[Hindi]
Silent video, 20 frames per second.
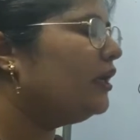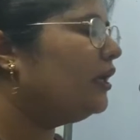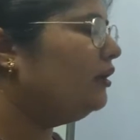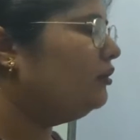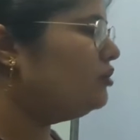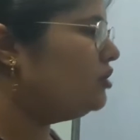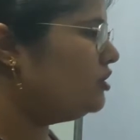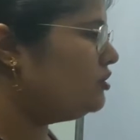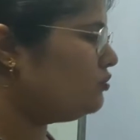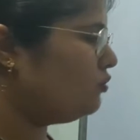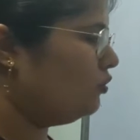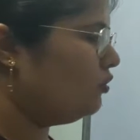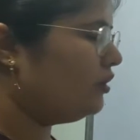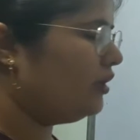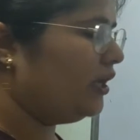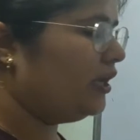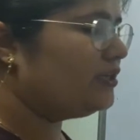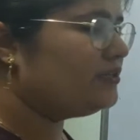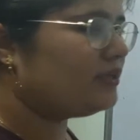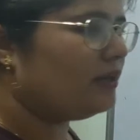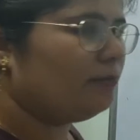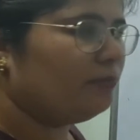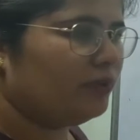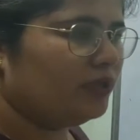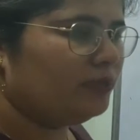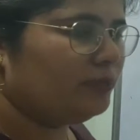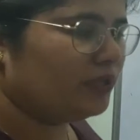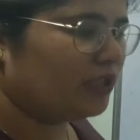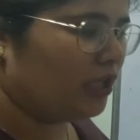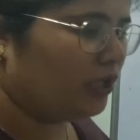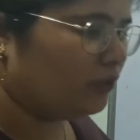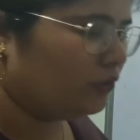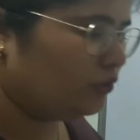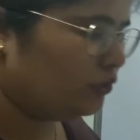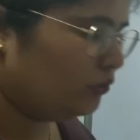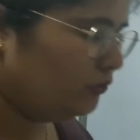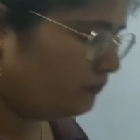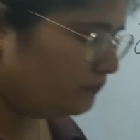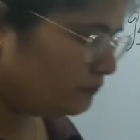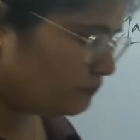एक चीज़ और एग्ज़ाम्पल
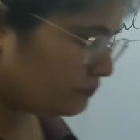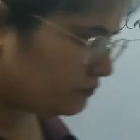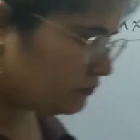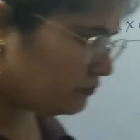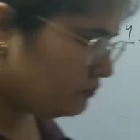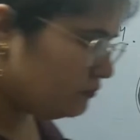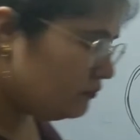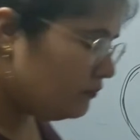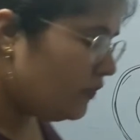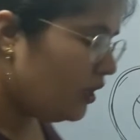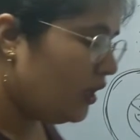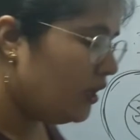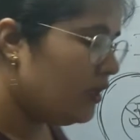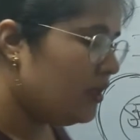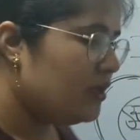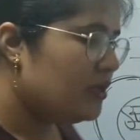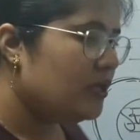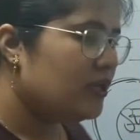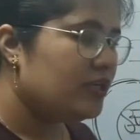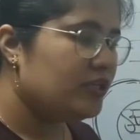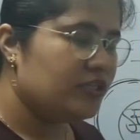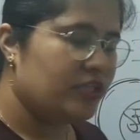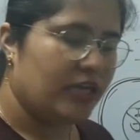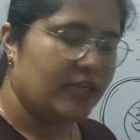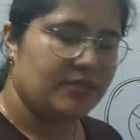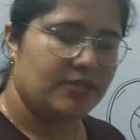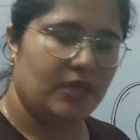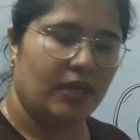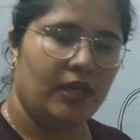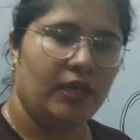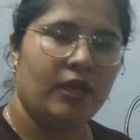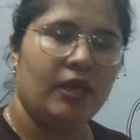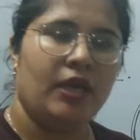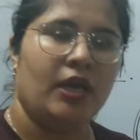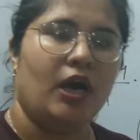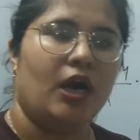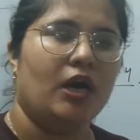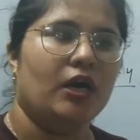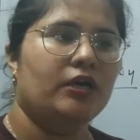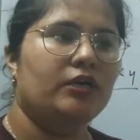बताती हूँ जैसे
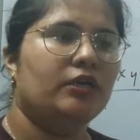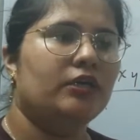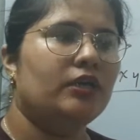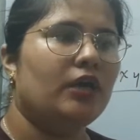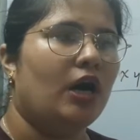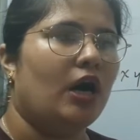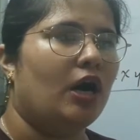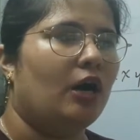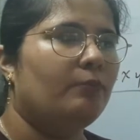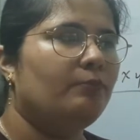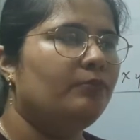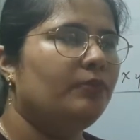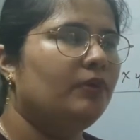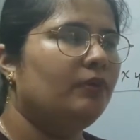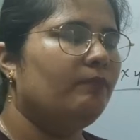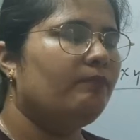अगर आप